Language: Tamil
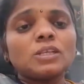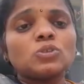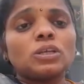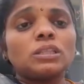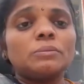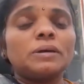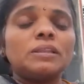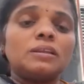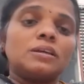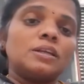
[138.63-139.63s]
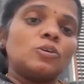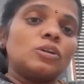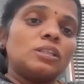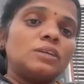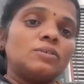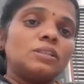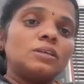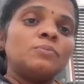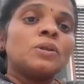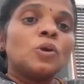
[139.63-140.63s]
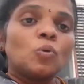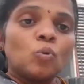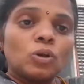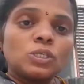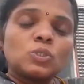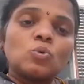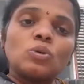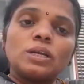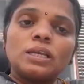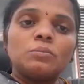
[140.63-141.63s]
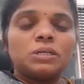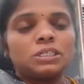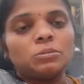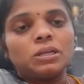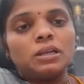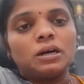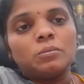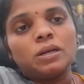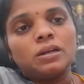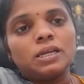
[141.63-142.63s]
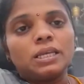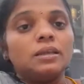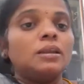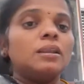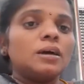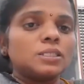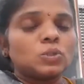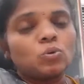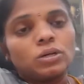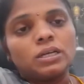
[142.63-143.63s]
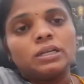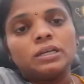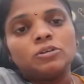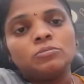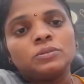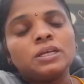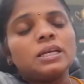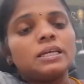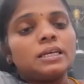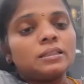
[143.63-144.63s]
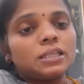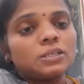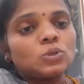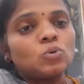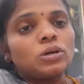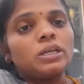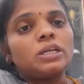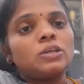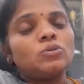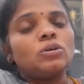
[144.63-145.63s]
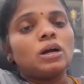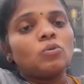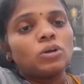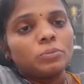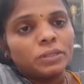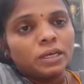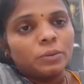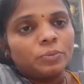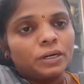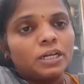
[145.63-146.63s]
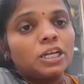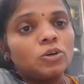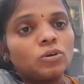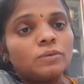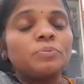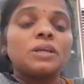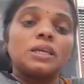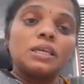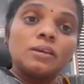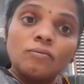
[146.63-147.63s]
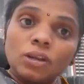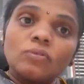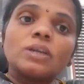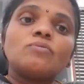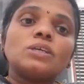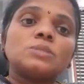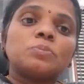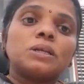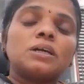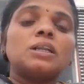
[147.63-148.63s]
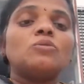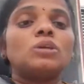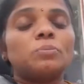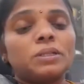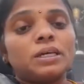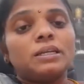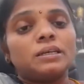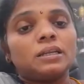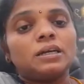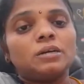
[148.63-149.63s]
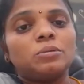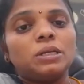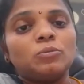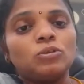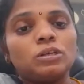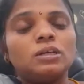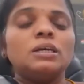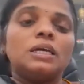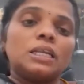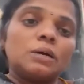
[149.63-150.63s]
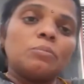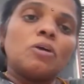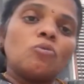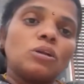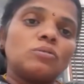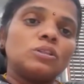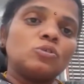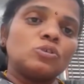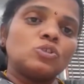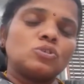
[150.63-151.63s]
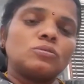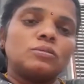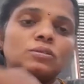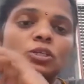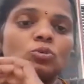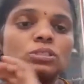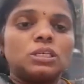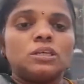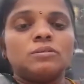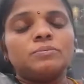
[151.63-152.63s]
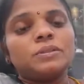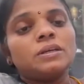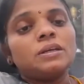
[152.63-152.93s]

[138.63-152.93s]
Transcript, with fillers: ஸோ இந்த மாதிரி இருக்கிற குழந்தைங்க வந்து ஒரு சூழ்நிலையில் மட்டும் இல்லாமல் எல்லா சூழ்நிலையிலும் எந்த சூழ்நிலையிலையும் அவங்க இப்படி தான் இருப்பாங்க இன்னொன்று எவ்வளவு அட்வைஸ் பண்ணாலும் அவங்க இப்படி தான் இருக்கிறாங்க அப்படிங்கும்போது நம்ம அவங்கள வந்து கொஞ்சம் யோசிக்கணும்